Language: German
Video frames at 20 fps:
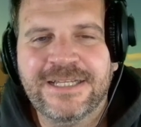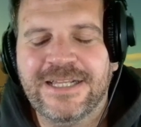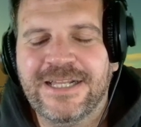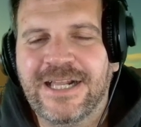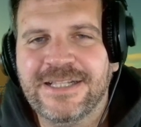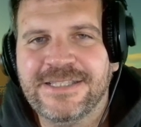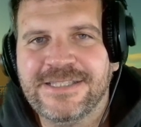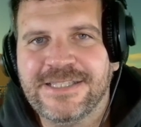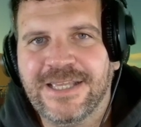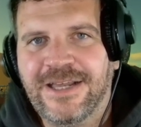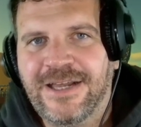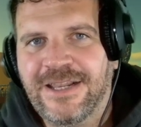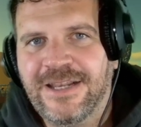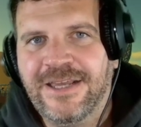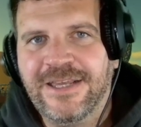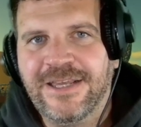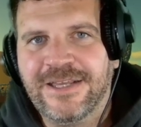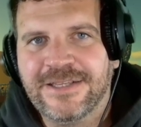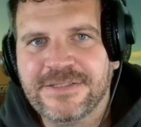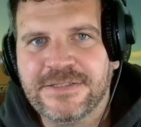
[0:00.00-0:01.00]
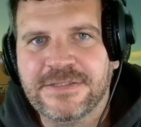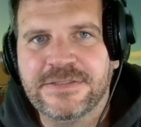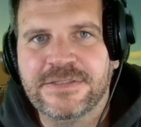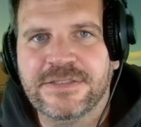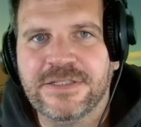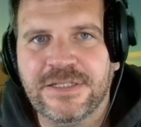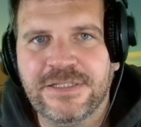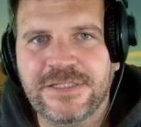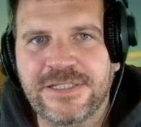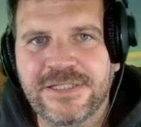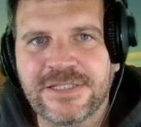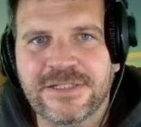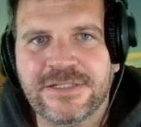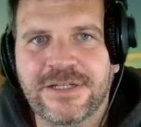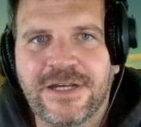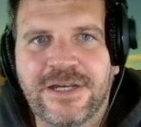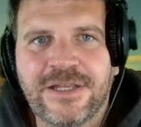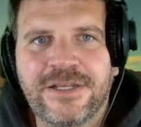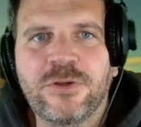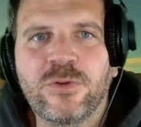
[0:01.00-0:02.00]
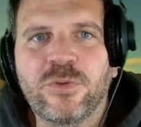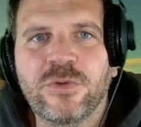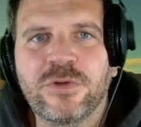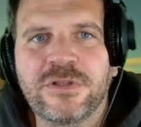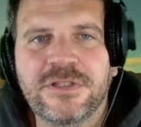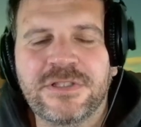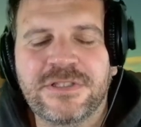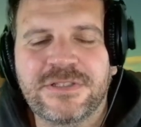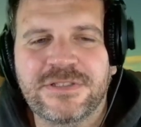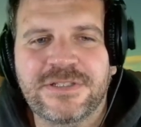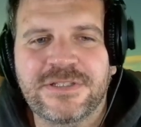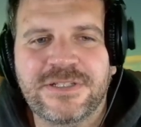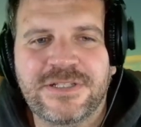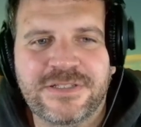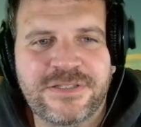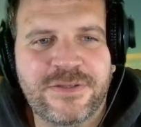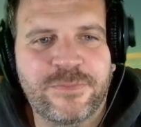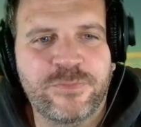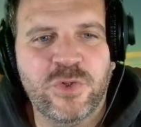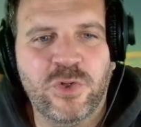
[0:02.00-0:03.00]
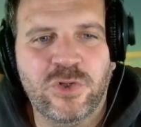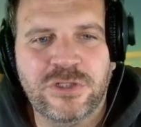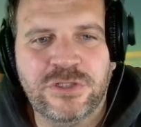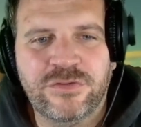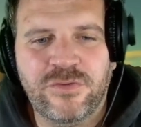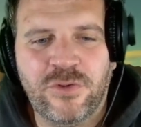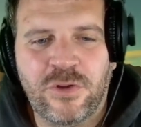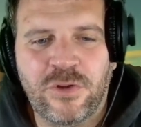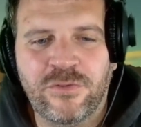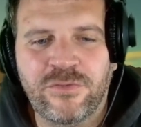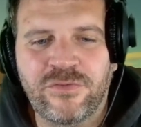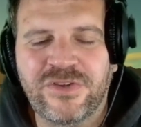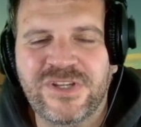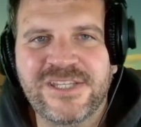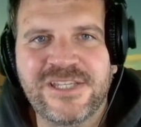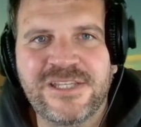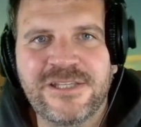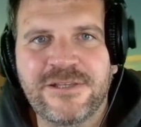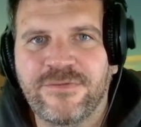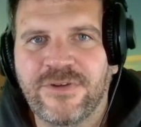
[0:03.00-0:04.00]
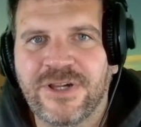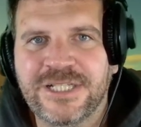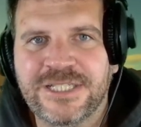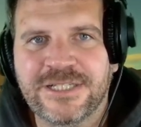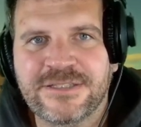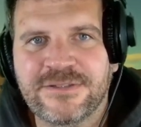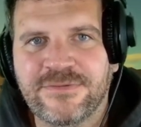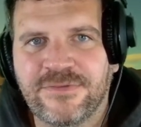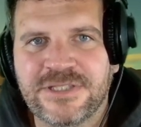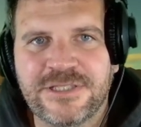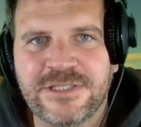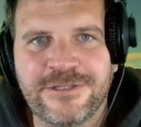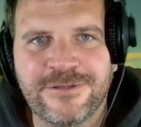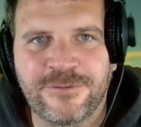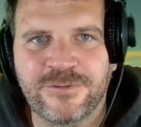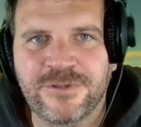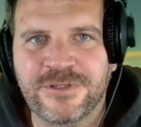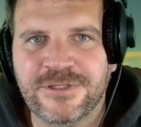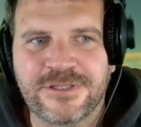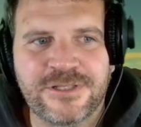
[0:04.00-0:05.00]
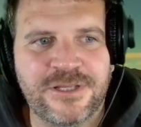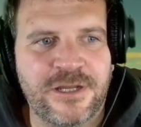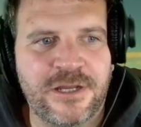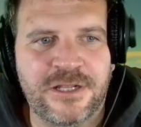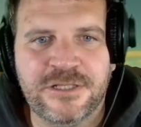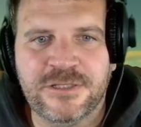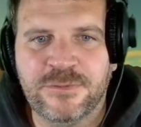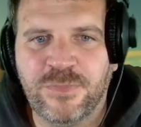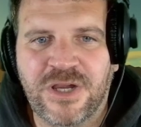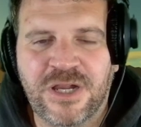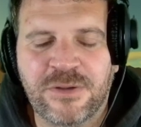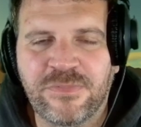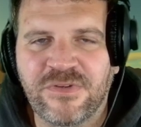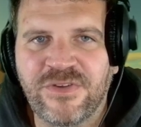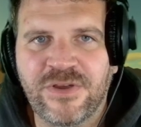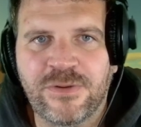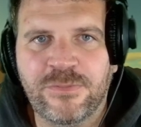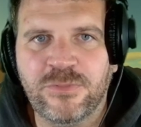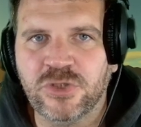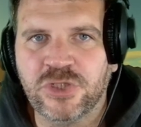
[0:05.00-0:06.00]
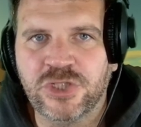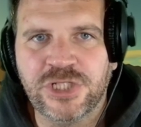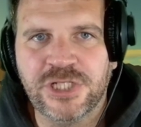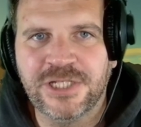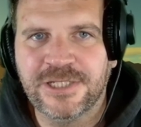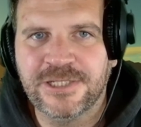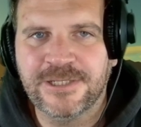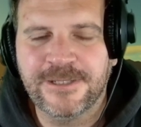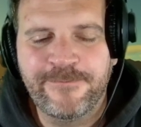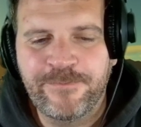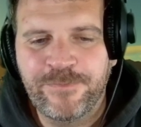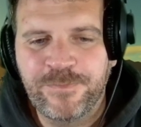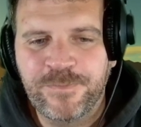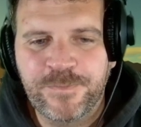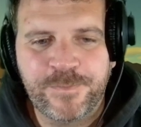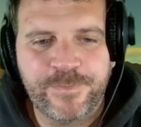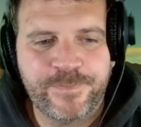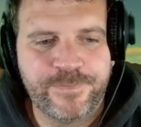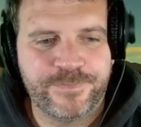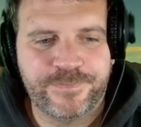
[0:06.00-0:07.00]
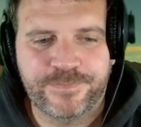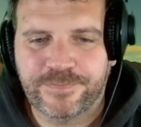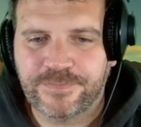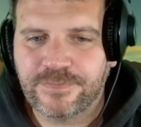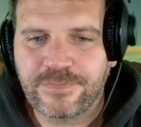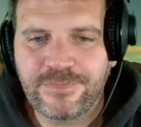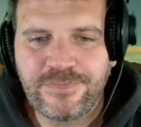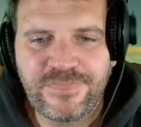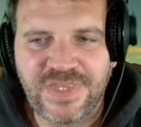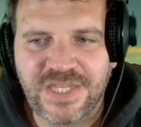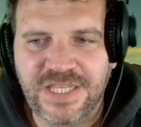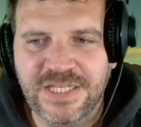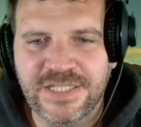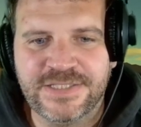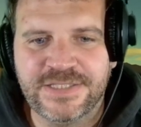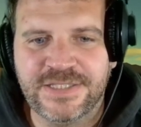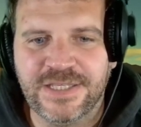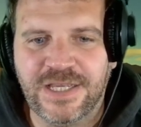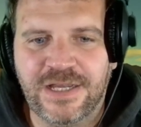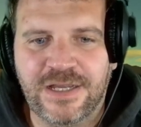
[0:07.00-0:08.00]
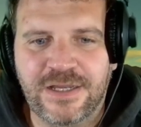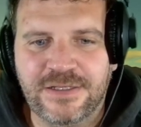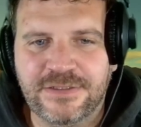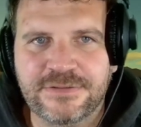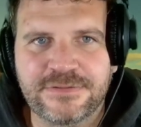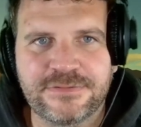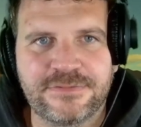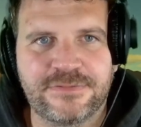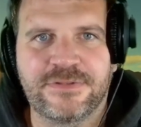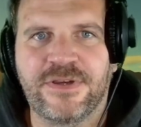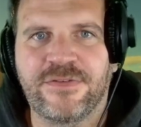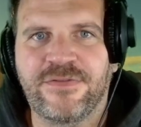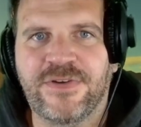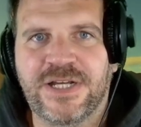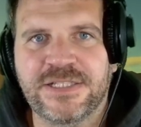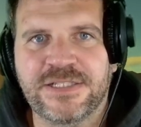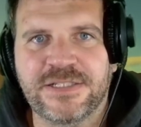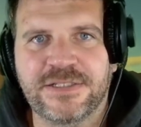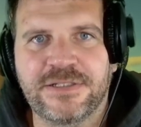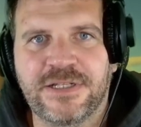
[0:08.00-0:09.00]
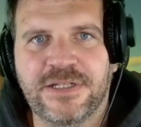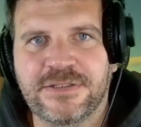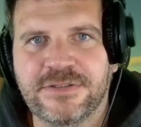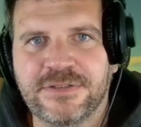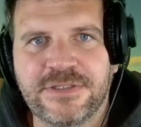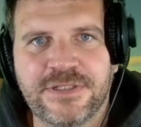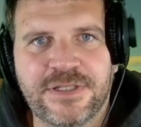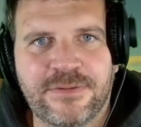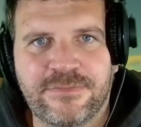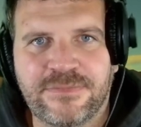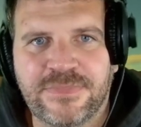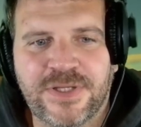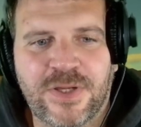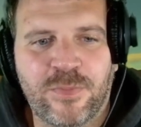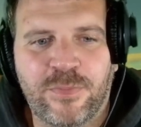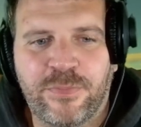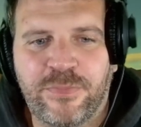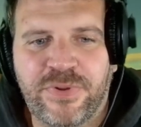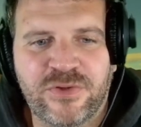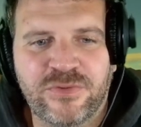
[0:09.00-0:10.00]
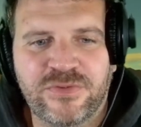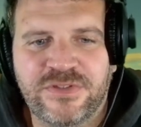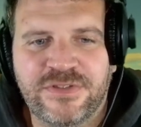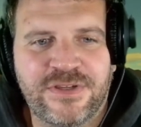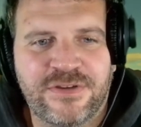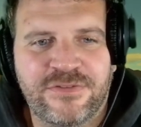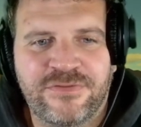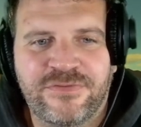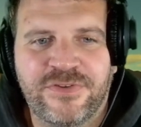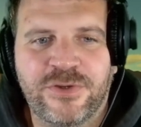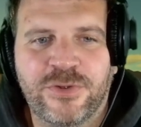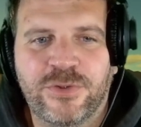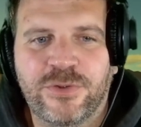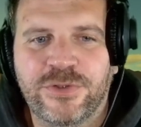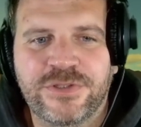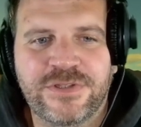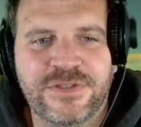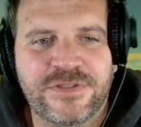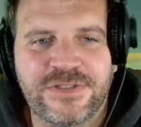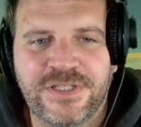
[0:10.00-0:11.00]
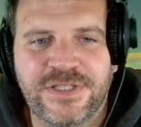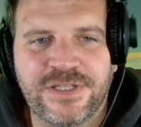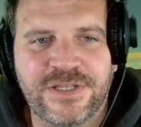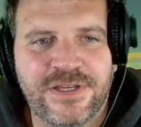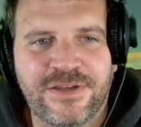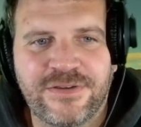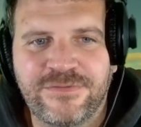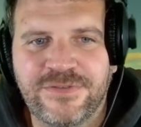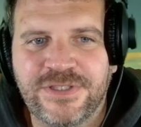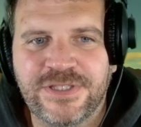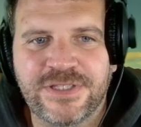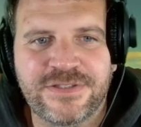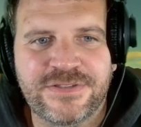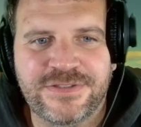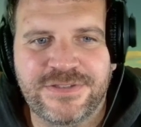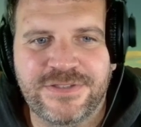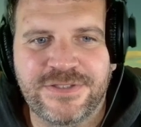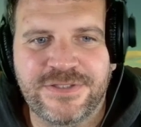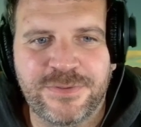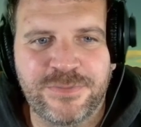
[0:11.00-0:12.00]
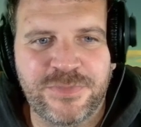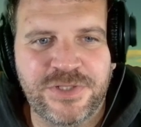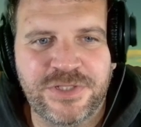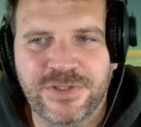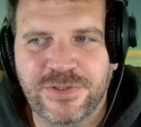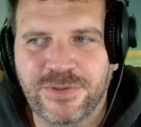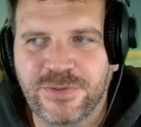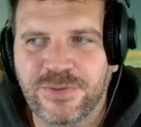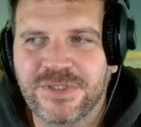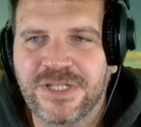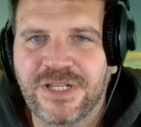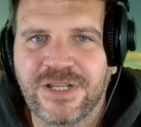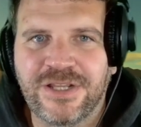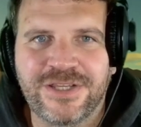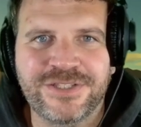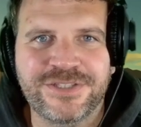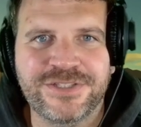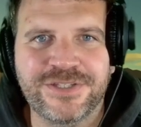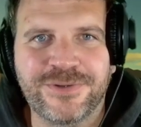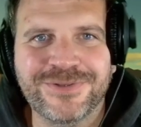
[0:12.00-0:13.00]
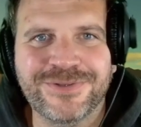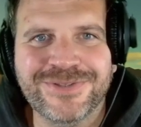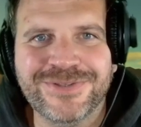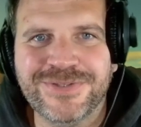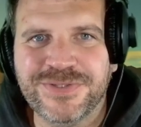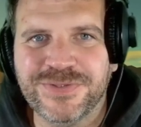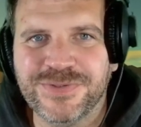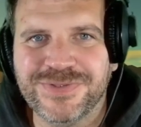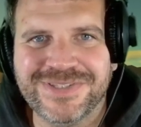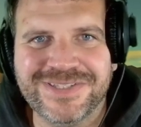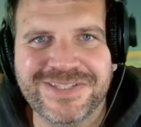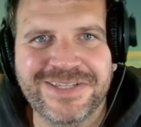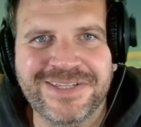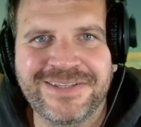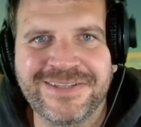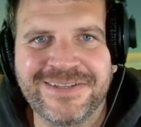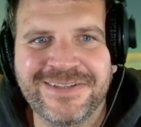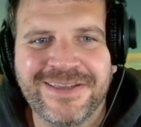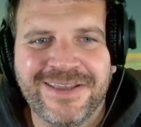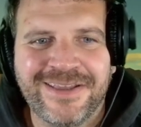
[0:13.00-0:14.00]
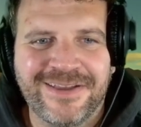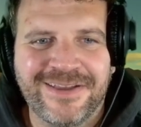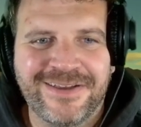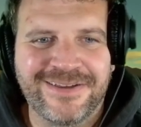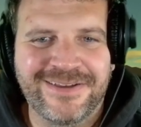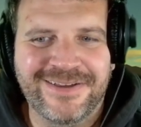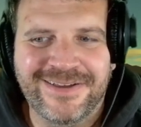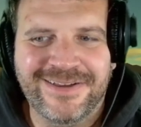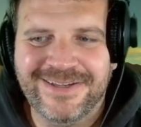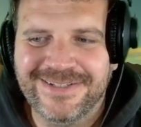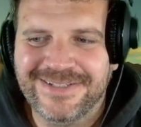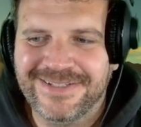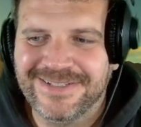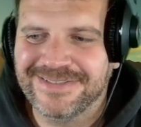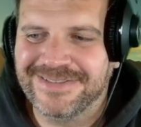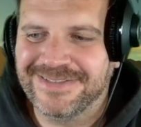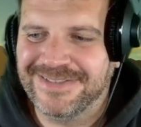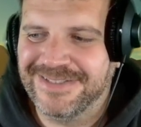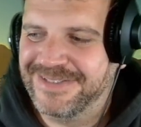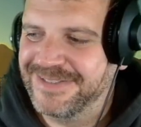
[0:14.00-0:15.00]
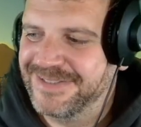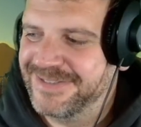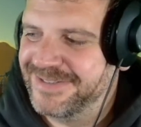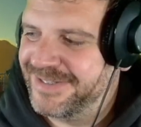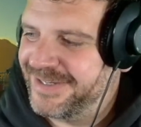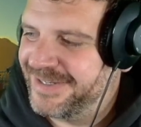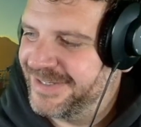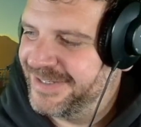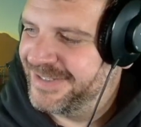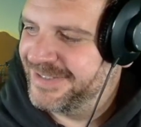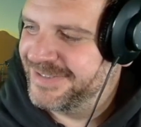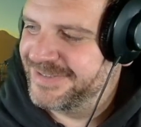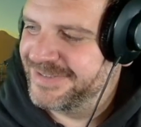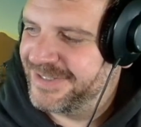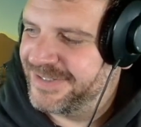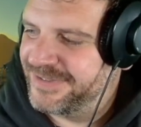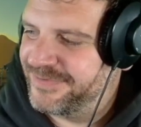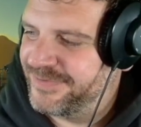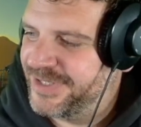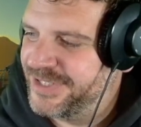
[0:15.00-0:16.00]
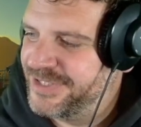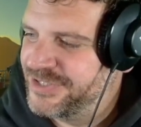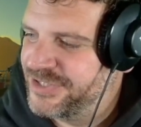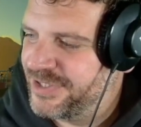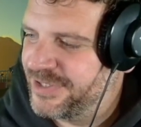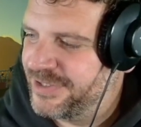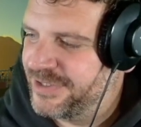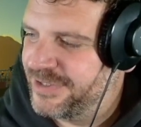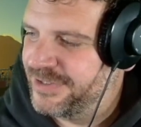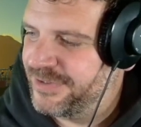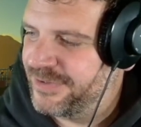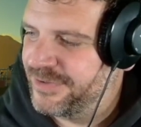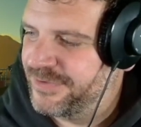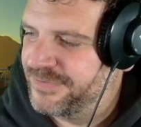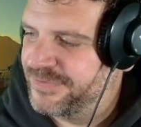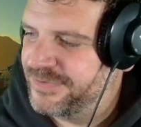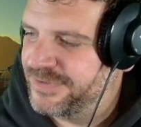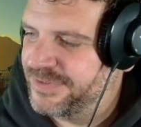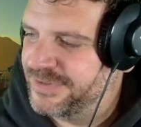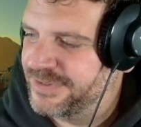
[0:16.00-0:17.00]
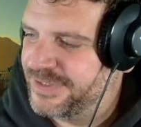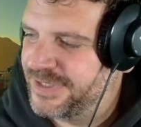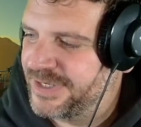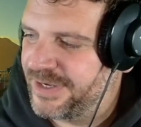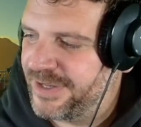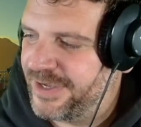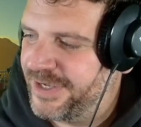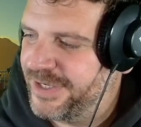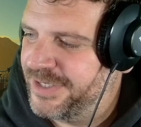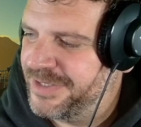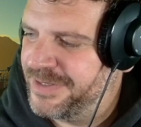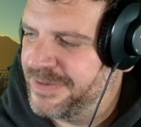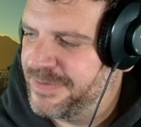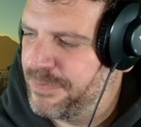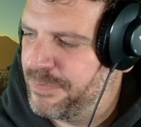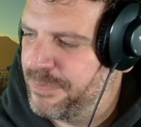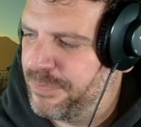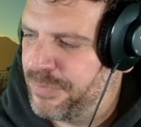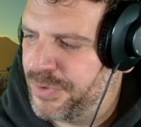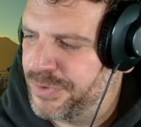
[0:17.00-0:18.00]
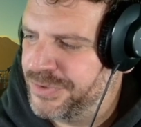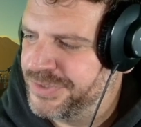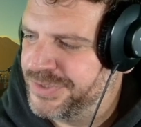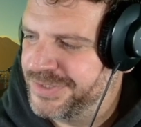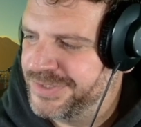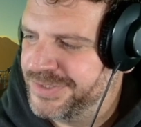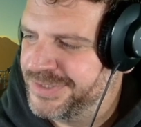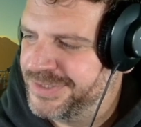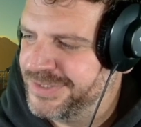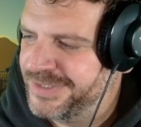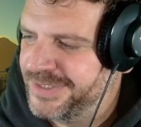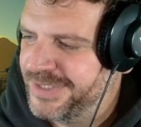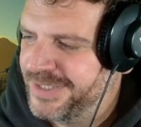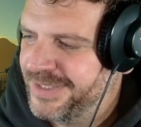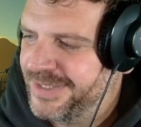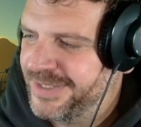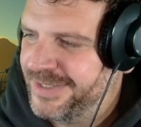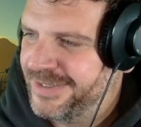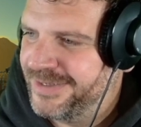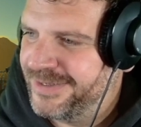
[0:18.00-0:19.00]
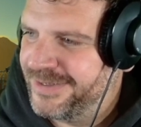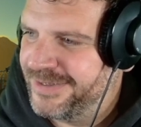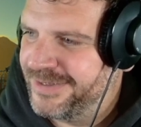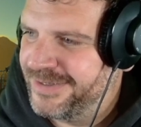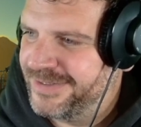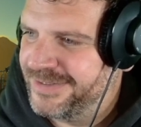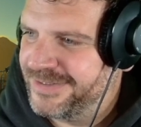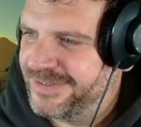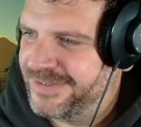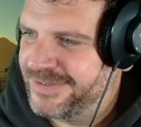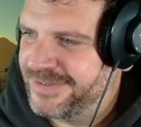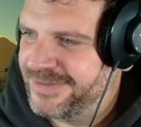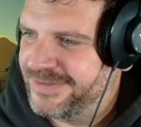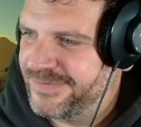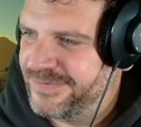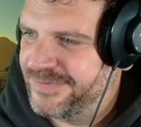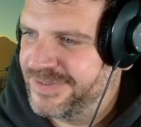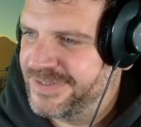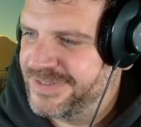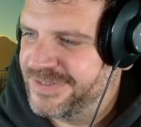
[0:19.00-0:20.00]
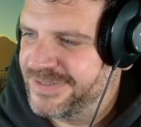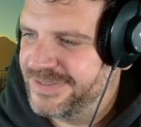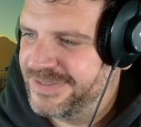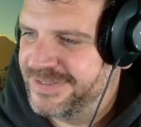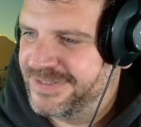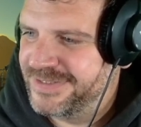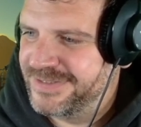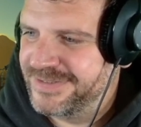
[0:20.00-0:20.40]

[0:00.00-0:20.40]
als allererstes seid ihr dran und äh, das habt ihr euch auch verdient, weil das, was ihr uns da als Parkbewerbung schickt, ist ja der Wahnsinn. Also ihr baut ja verrückte Dinger, wie jetzt hier im Hintergrund gleich auch zu sehen. Äh, das Ding hier heißt Adventure of the Klein Bottle. Äh, äh, witzig